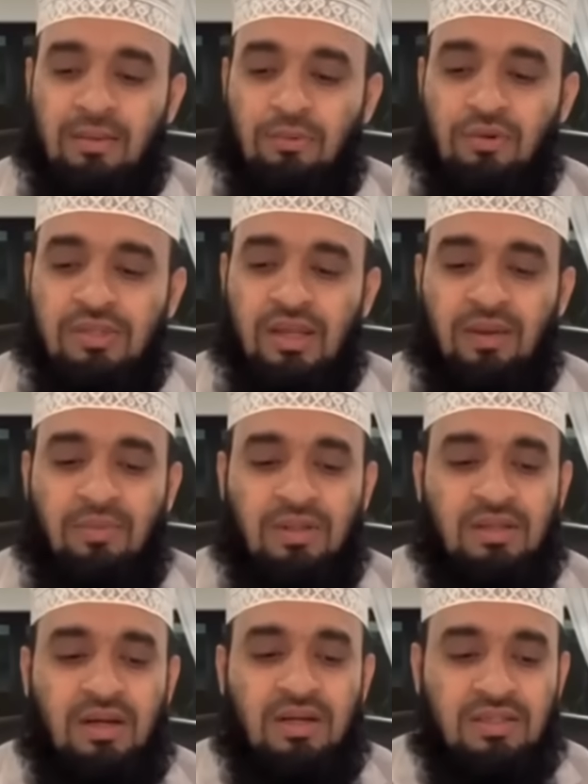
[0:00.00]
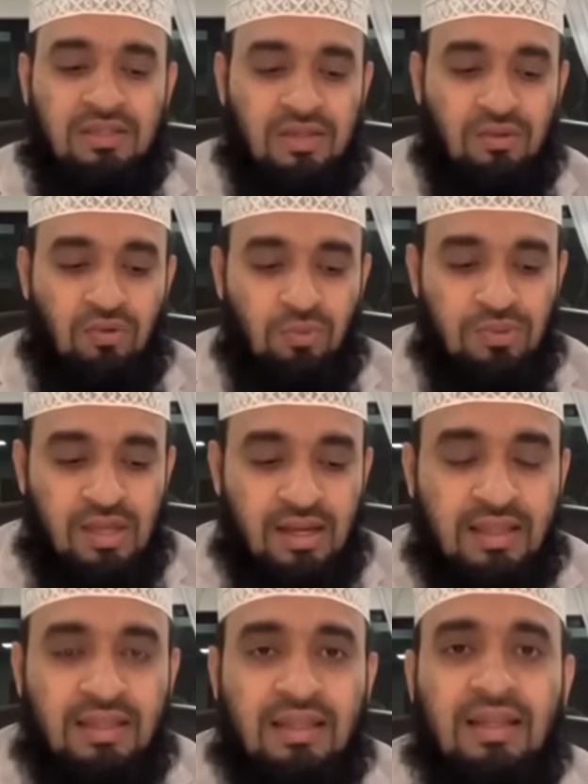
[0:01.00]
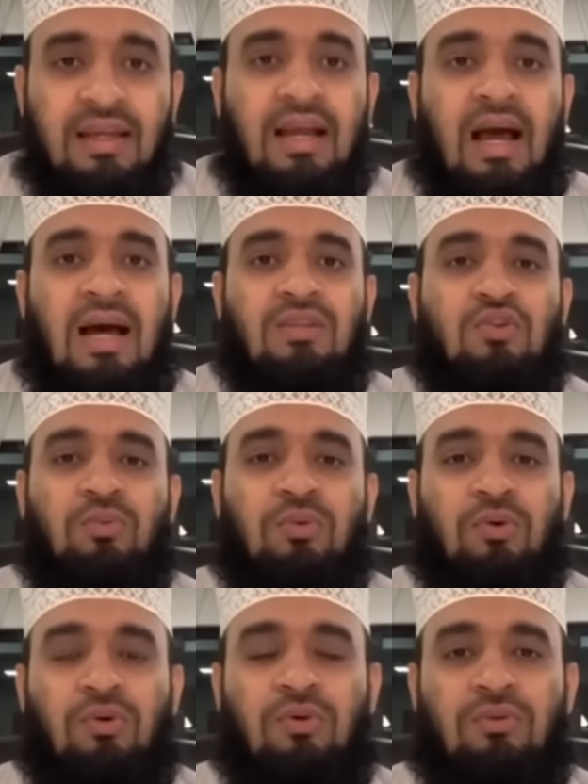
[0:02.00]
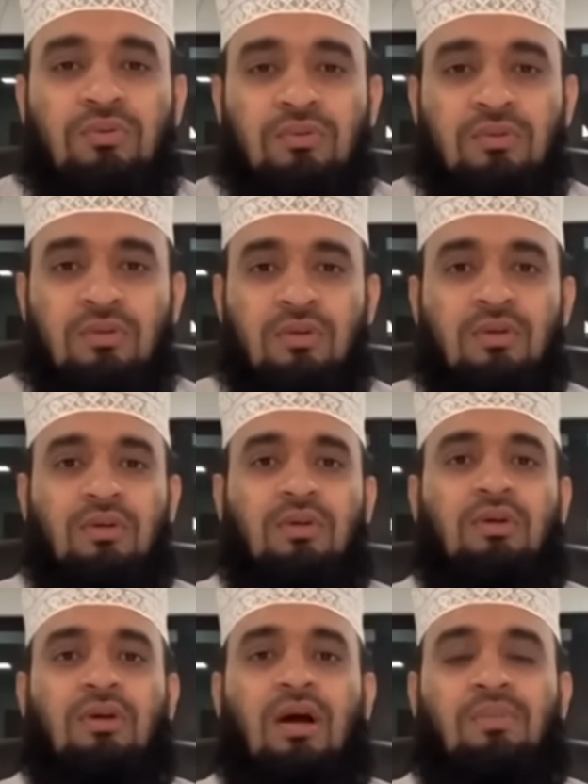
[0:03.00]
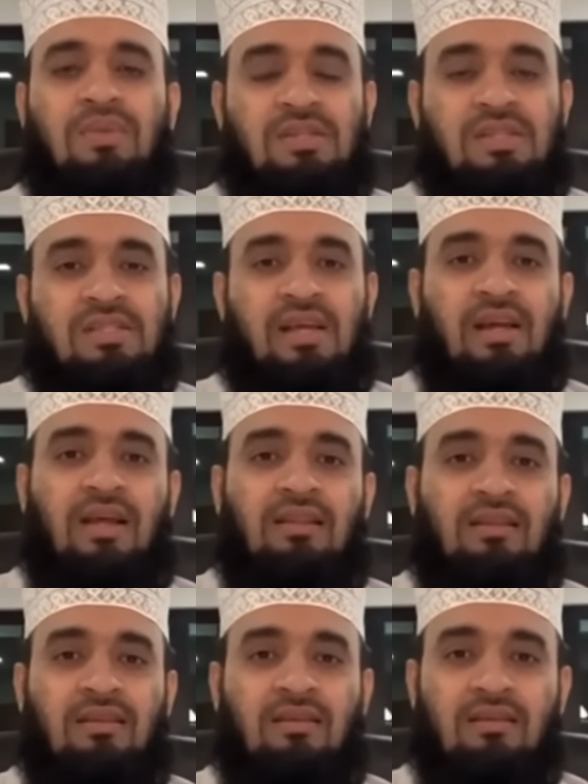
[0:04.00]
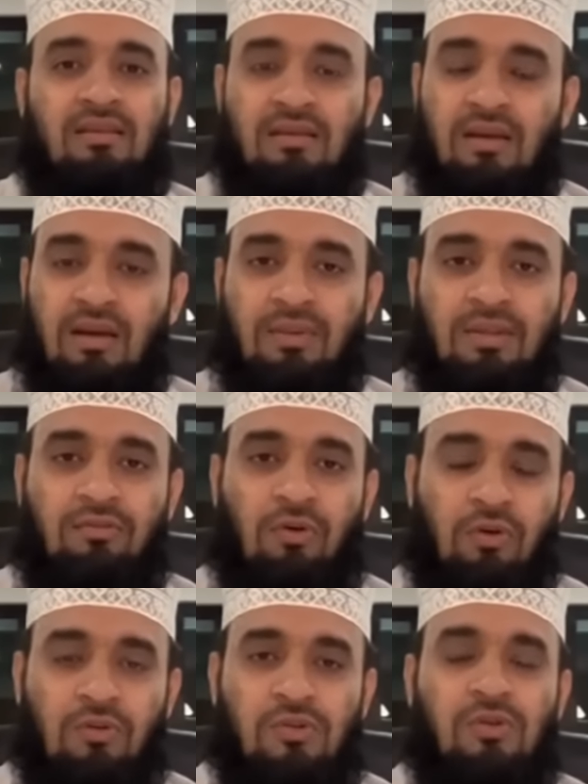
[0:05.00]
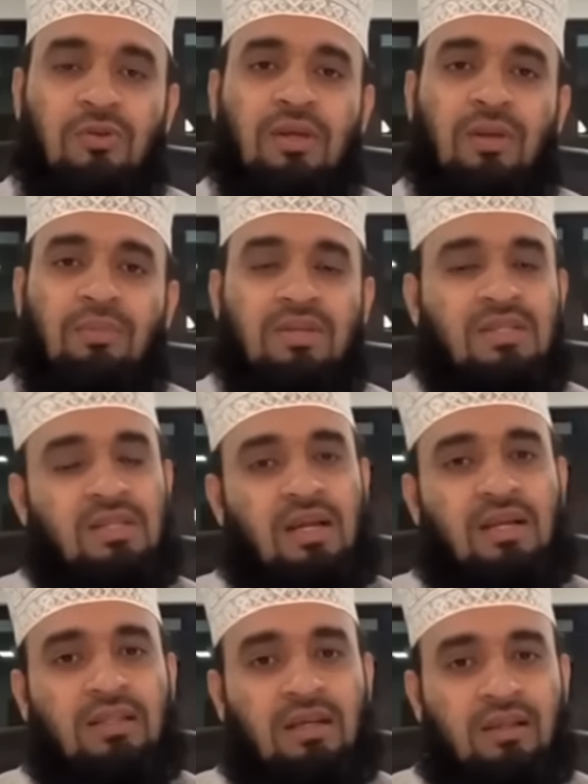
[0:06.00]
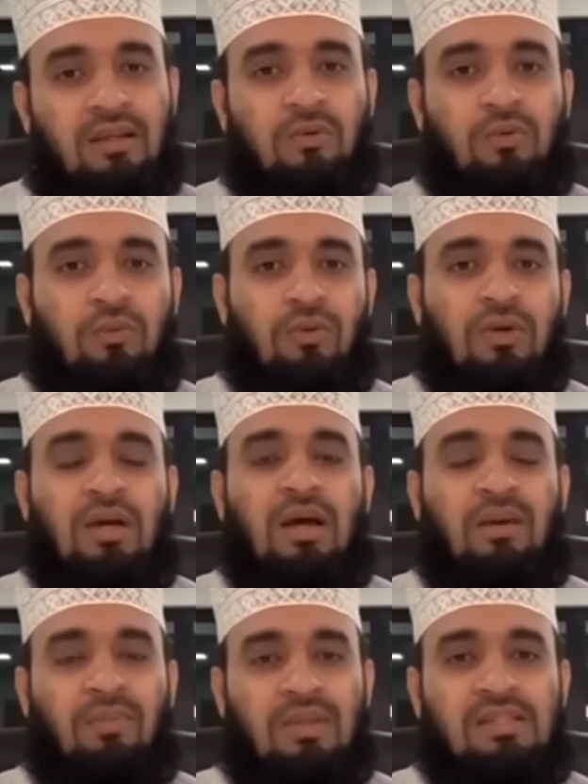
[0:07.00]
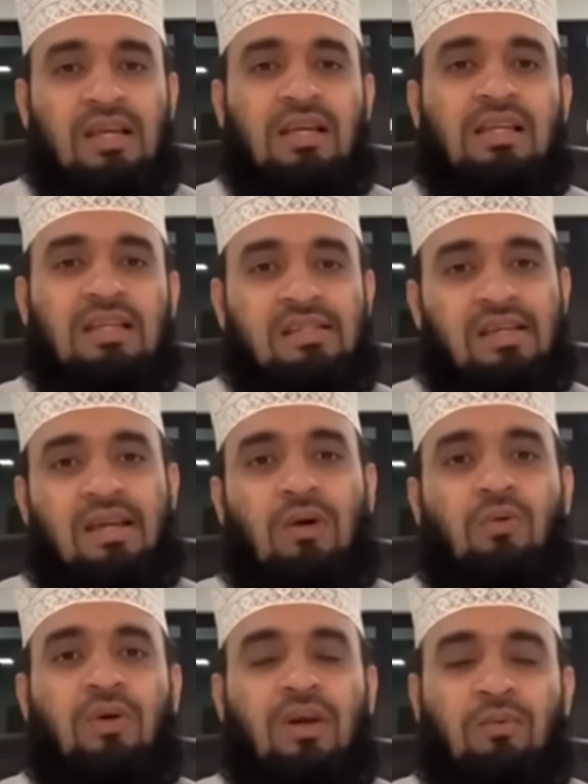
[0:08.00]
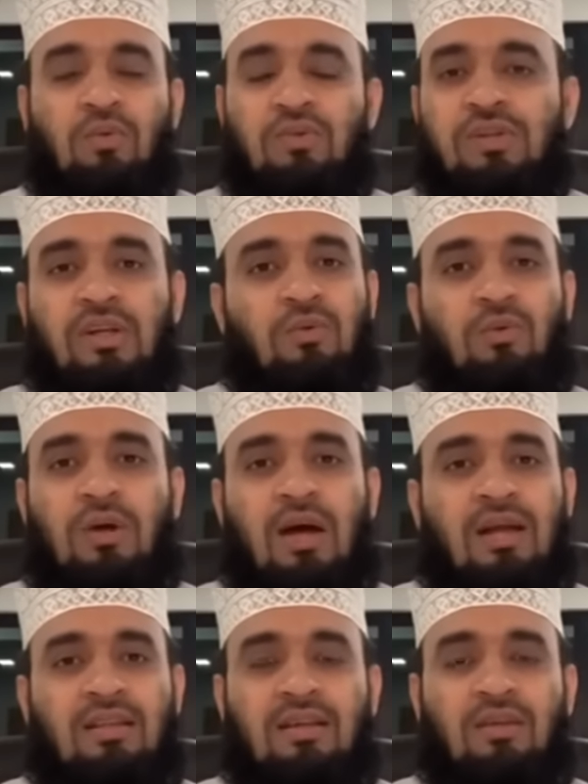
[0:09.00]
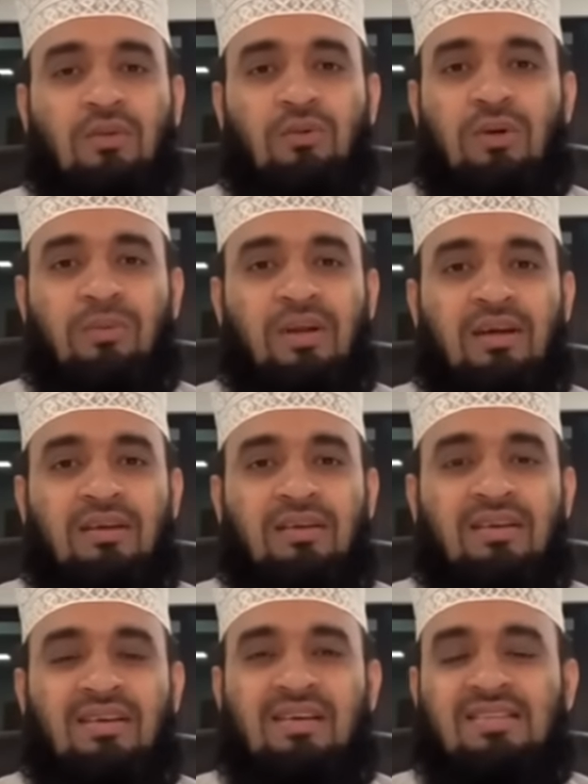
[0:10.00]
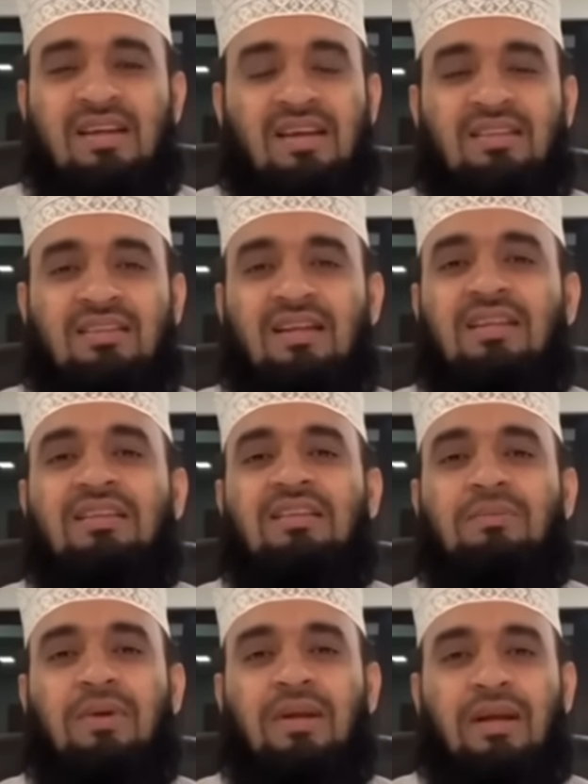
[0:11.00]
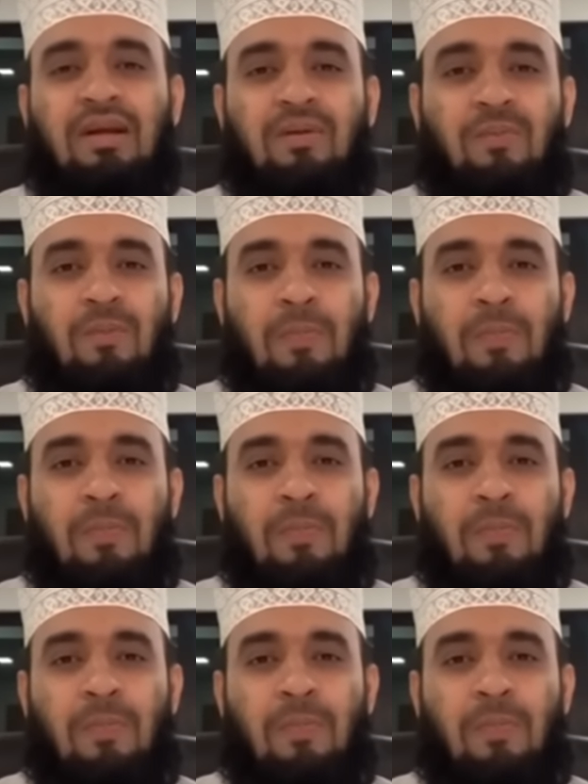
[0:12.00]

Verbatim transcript: এ পর্যায়ে আমরা জানার চেষ্টা করব জাকাত আদায়ের খাত সমূহ আমরা যে জাকাত আমাদের ফরজ হলে আমরা যে জাকাত আদায় করব। আমরা চাইলে যে কাউকে এবং যে কোনো খাতে কিন্তু আমরা এই জাকাতের টাকা দিতে পারি না